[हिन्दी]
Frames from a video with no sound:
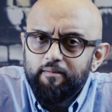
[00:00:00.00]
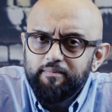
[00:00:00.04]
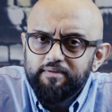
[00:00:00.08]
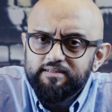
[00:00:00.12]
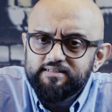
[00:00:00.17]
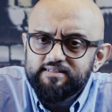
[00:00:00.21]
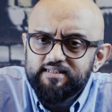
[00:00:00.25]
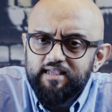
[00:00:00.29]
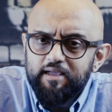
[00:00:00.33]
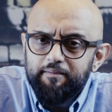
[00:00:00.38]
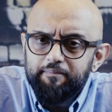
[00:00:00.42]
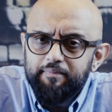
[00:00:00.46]
हम
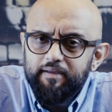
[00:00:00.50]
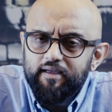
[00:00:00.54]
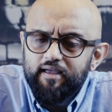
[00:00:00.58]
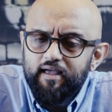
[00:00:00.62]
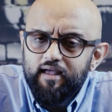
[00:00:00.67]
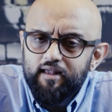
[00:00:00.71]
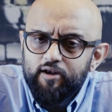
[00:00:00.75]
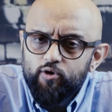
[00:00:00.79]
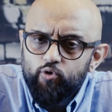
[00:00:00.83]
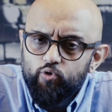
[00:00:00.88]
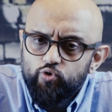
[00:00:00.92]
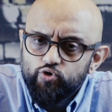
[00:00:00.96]
इसके
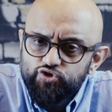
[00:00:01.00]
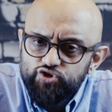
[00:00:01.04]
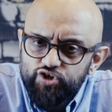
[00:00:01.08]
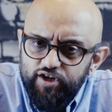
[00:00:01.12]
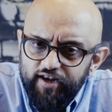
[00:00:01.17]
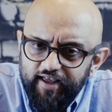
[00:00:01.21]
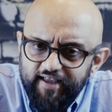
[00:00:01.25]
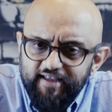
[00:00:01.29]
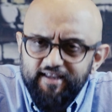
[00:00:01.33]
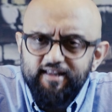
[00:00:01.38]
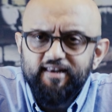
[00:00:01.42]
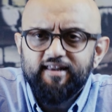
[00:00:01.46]
बगैर खुश
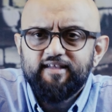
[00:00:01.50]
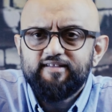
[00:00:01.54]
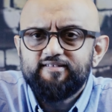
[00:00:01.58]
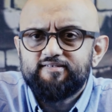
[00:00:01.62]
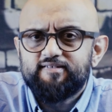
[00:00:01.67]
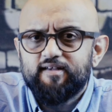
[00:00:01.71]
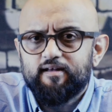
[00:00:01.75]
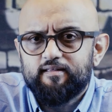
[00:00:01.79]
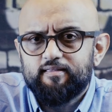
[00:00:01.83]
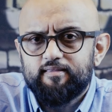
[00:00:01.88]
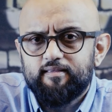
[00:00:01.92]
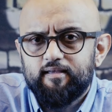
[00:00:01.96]
रह ही नहीं
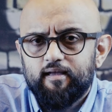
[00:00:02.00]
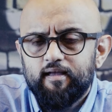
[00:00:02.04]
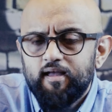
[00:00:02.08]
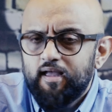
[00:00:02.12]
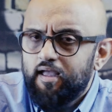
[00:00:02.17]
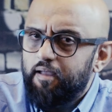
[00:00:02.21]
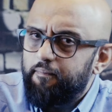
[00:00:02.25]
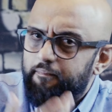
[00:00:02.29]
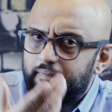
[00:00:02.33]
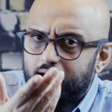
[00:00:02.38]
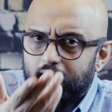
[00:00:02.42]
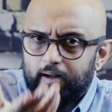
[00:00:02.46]
सकते
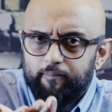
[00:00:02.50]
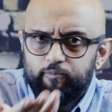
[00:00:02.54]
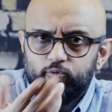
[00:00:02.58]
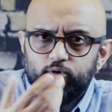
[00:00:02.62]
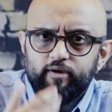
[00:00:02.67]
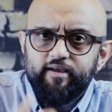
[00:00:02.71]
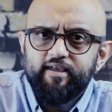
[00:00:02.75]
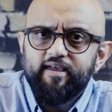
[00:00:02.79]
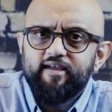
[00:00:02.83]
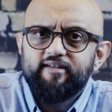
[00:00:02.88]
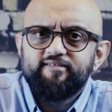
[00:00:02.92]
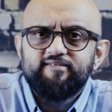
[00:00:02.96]
मैं आपको
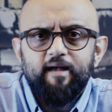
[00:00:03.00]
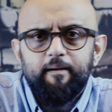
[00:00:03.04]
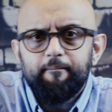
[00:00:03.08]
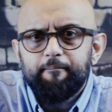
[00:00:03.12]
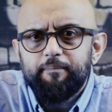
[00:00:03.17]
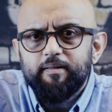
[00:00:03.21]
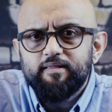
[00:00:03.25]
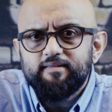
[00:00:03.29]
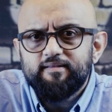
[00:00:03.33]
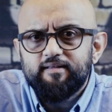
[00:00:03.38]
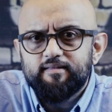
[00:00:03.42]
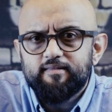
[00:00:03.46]
एक
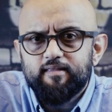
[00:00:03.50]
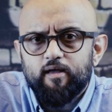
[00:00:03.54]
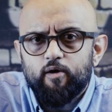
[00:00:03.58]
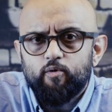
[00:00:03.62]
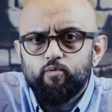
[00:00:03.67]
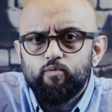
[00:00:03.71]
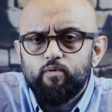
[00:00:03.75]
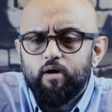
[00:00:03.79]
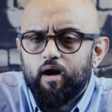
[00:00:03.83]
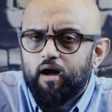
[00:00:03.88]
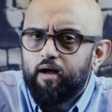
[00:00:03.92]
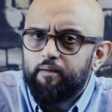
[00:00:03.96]
एग्जांपल देता
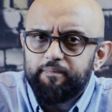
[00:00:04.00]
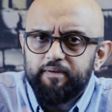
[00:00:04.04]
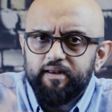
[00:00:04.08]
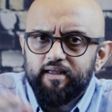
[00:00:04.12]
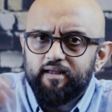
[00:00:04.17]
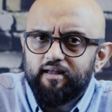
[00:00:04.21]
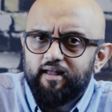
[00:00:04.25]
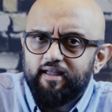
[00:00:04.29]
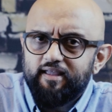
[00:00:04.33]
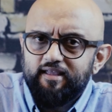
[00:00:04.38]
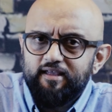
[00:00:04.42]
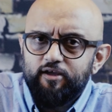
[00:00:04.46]
हूँ आपने
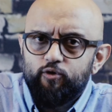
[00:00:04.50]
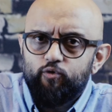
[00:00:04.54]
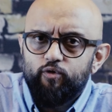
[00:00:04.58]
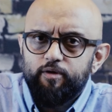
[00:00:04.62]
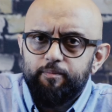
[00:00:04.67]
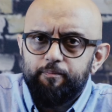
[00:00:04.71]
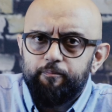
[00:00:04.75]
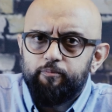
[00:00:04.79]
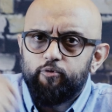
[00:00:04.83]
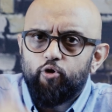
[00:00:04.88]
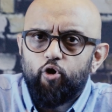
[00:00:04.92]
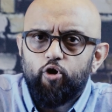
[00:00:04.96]
कहीं कोई
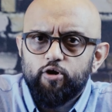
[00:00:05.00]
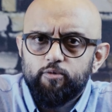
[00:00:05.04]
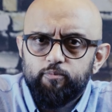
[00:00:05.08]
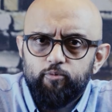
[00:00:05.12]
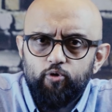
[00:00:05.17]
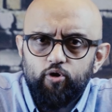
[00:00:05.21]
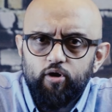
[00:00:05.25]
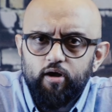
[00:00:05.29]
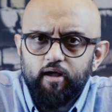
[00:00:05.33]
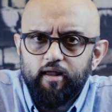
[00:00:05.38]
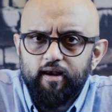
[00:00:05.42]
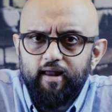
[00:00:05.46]
प्लॉट
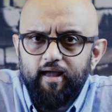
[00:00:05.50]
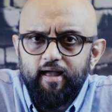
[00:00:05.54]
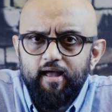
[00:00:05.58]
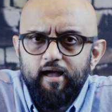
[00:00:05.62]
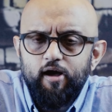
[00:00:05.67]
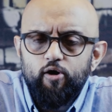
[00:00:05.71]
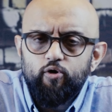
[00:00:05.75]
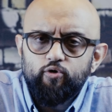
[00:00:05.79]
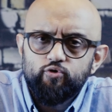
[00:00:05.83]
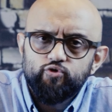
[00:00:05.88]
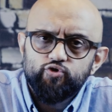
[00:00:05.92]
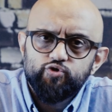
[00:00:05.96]
बुक
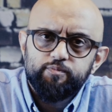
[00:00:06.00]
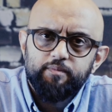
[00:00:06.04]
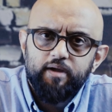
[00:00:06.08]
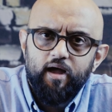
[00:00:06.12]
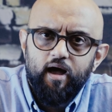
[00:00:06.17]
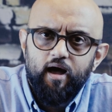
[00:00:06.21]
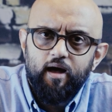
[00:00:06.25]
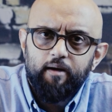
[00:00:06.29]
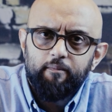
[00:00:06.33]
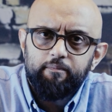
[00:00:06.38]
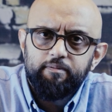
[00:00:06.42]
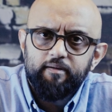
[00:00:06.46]
कराया और उसमें
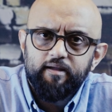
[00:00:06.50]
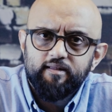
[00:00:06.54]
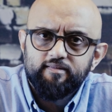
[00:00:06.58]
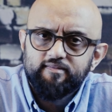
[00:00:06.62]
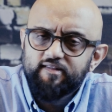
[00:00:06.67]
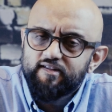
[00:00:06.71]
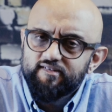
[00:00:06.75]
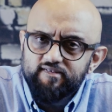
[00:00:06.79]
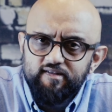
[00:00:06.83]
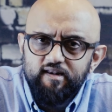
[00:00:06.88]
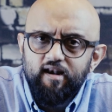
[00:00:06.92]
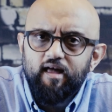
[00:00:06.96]
आपके
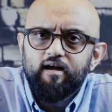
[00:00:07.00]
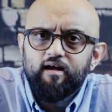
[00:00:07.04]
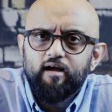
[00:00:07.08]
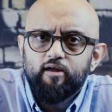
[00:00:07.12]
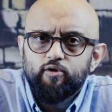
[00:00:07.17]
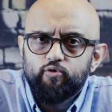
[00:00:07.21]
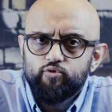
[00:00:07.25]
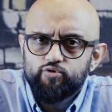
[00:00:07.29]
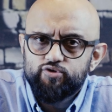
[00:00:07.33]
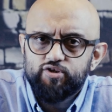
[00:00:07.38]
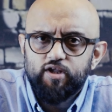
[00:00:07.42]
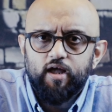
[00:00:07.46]
दस लाख का
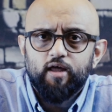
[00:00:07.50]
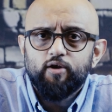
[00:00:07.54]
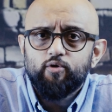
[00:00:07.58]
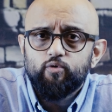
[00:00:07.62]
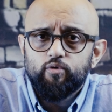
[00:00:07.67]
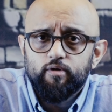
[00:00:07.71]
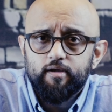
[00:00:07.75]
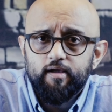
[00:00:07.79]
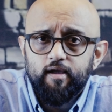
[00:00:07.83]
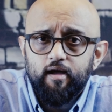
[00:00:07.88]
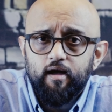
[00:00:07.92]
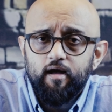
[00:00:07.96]
नुकसान
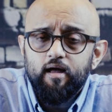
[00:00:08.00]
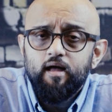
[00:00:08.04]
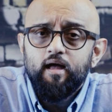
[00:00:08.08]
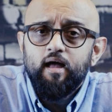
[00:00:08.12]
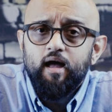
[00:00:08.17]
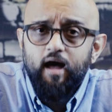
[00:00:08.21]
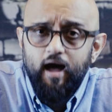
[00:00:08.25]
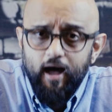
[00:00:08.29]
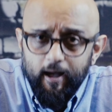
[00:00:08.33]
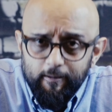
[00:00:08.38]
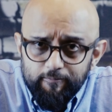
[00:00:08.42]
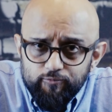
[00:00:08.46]
हो गया
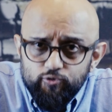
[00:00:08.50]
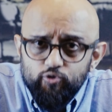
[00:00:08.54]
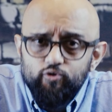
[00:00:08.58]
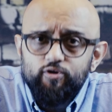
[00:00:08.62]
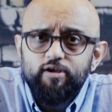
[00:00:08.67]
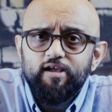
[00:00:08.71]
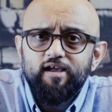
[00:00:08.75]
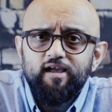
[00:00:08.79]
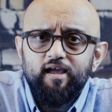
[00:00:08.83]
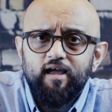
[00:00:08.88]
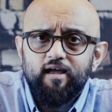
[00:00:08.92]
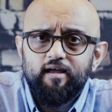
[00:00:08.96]
आप
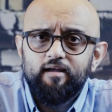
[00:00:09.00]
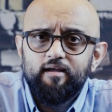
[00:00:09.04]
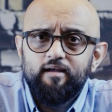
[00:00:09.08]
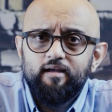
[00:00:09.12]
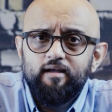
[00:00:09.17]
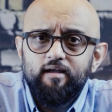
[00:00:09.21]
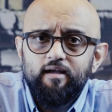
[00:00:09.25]
दुखी हैं